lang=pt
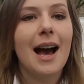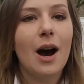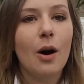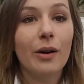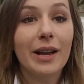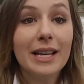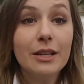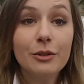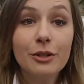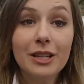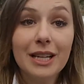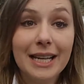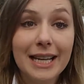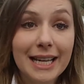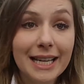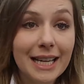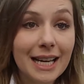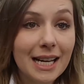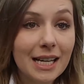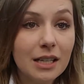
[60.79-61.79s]
alguém te
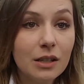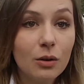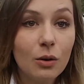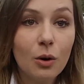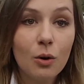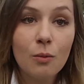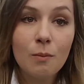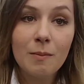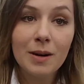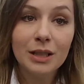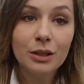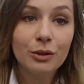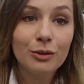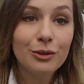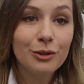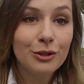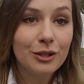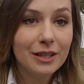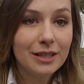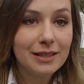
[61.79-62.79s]
liga com uma
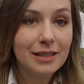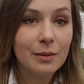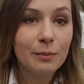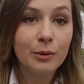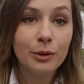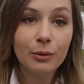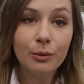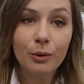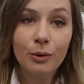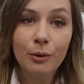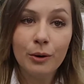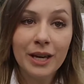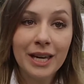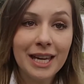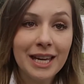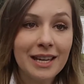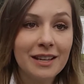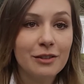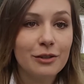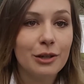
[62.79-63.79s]
notícia muito
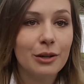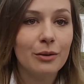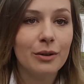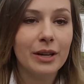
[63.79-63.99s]
ruim de